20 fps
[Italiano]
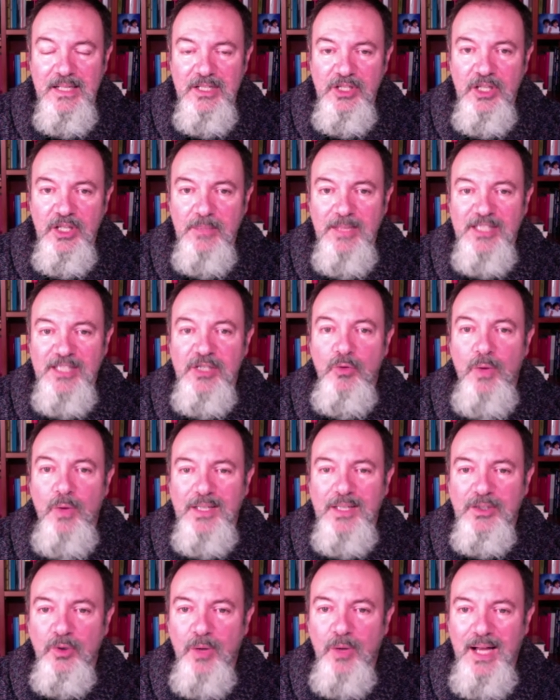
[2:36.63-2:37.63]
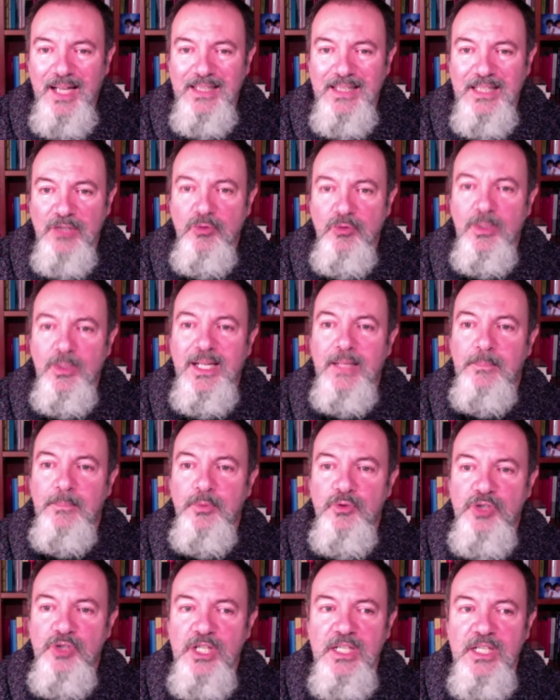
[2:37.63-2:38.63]
Ci rimasi quattro anni a suonare
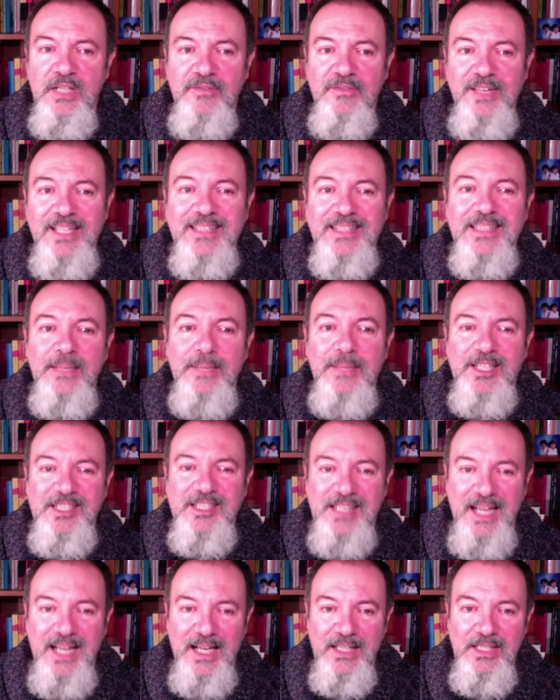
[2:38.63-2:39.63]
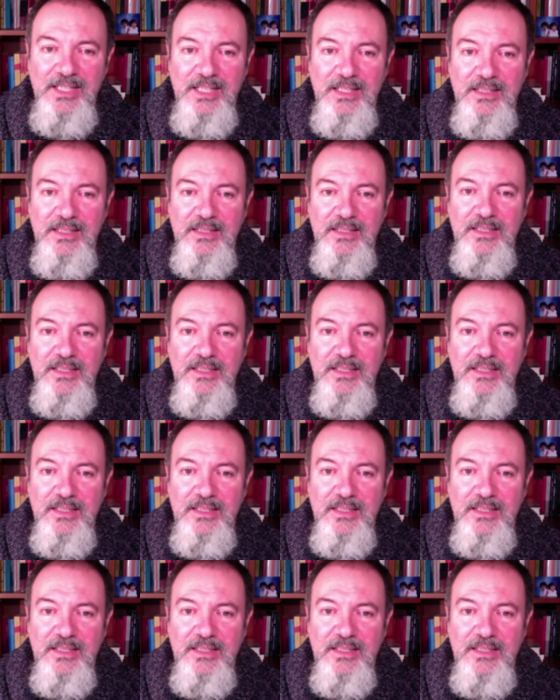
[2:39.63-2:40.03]
Puccini, Verdi e Mascagni,